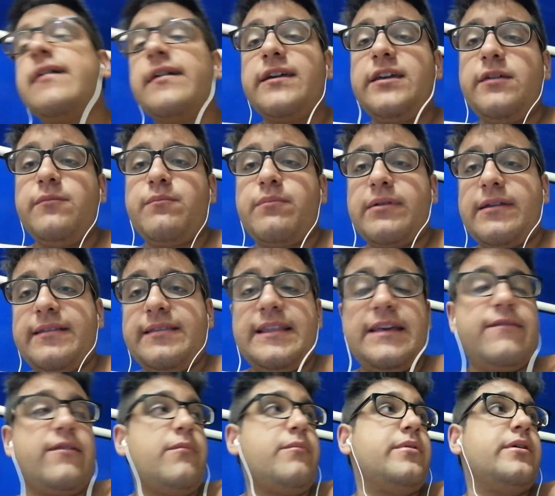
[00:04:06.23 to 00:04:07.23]
chi
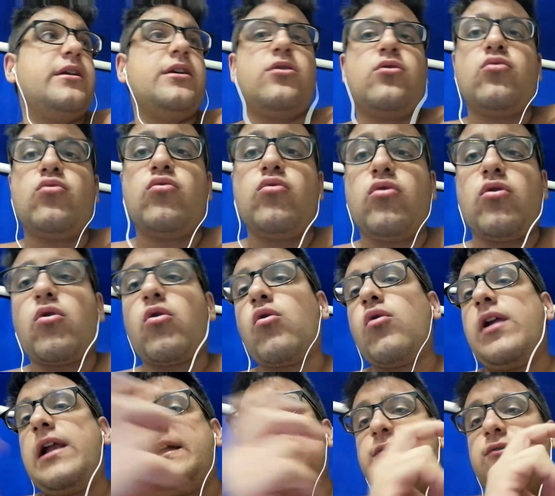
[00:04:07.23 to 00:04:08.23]
prendeva per il culo
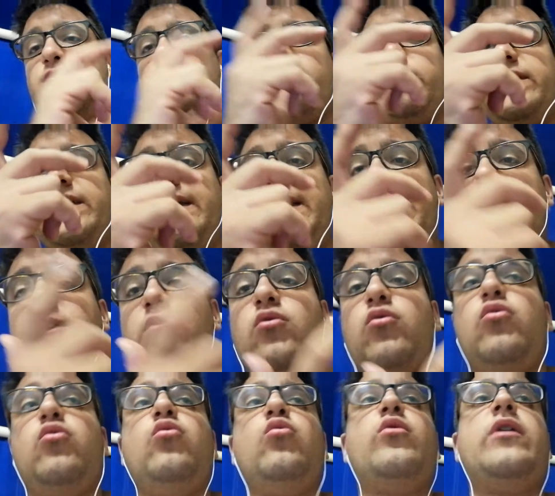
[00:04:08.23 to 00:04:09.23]
con la zucchina
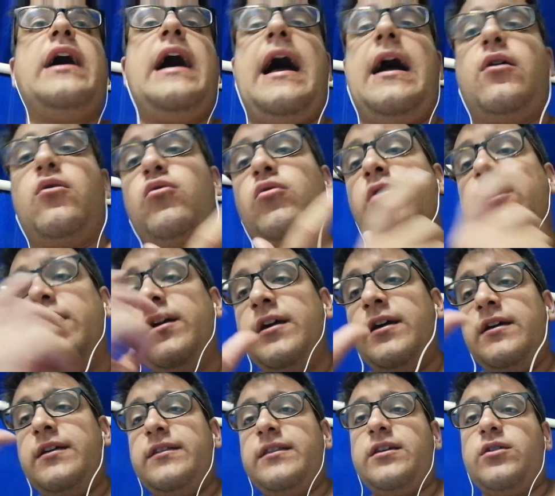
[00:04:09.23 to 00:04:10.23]
con Lukaku
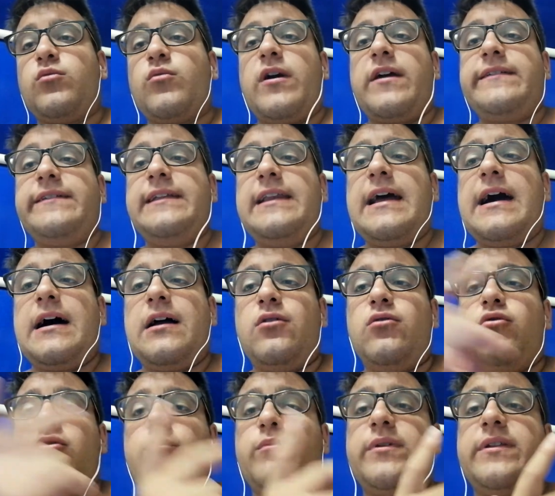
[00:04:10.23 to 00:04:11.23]
di qua e di là
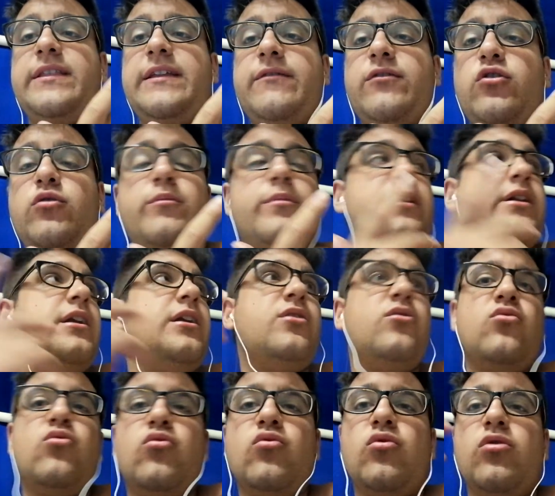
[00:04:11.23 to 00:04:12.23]
loro prendevano per il
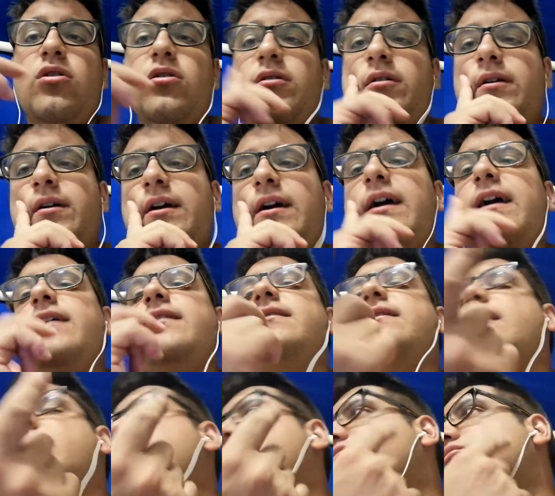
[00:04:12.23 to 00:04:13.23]
culo e
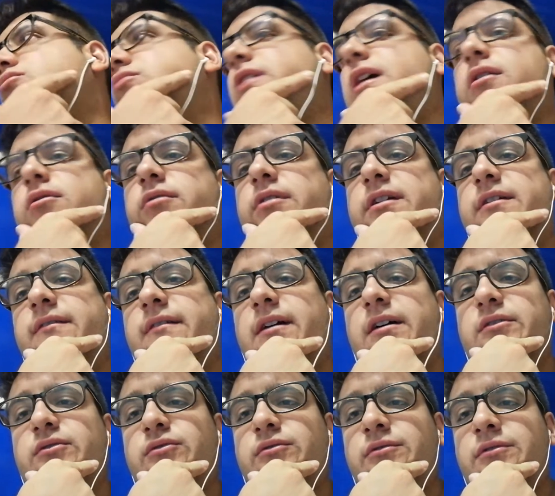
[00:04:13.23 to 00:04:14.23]
intanto Lukaku è
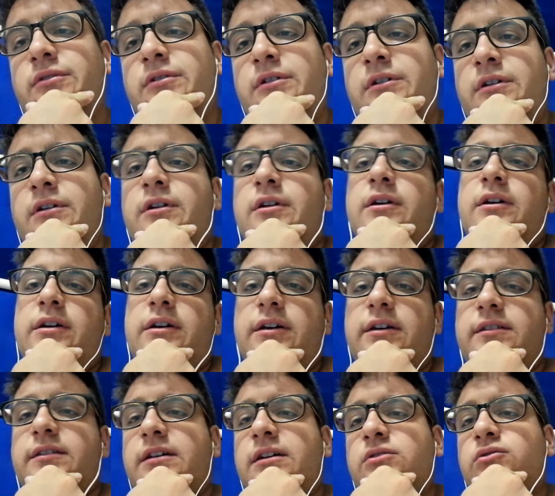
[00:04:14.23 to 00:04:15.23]
arrivato
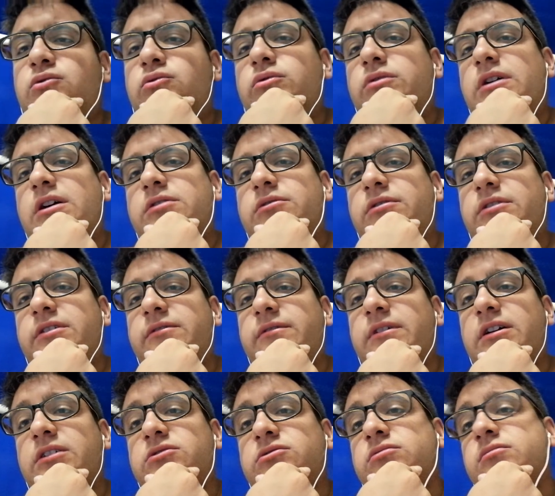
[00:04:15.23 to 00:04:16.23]
intanto Lukaku è
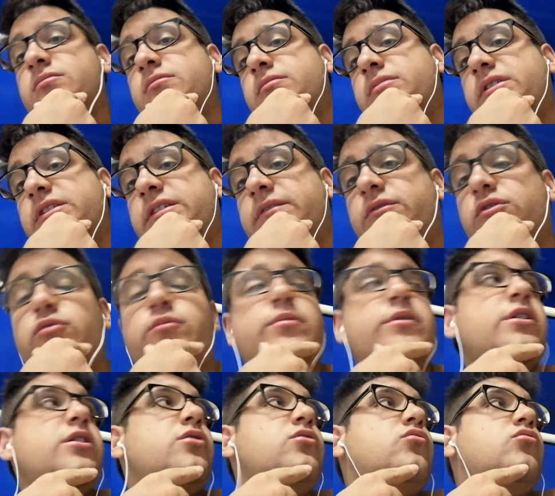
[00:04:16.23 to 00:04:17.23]
arrivato prendevano
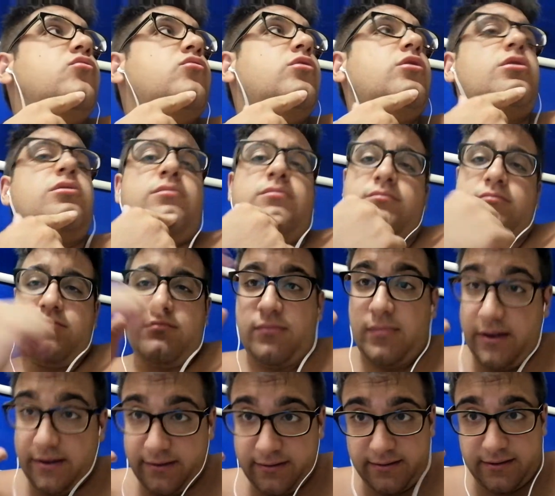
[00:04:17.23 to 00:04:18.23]
per il culo,
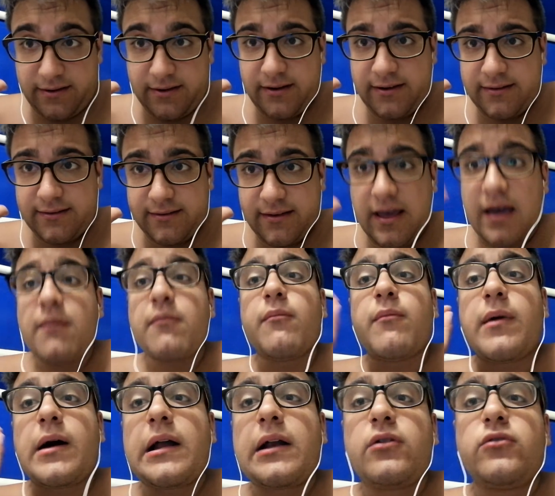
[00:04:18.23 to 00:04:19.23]
ma interisti, eh,
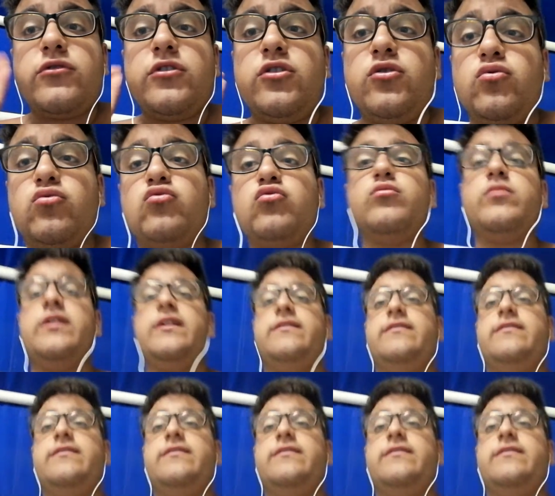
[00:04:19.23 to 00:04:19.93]
parlo di youtuber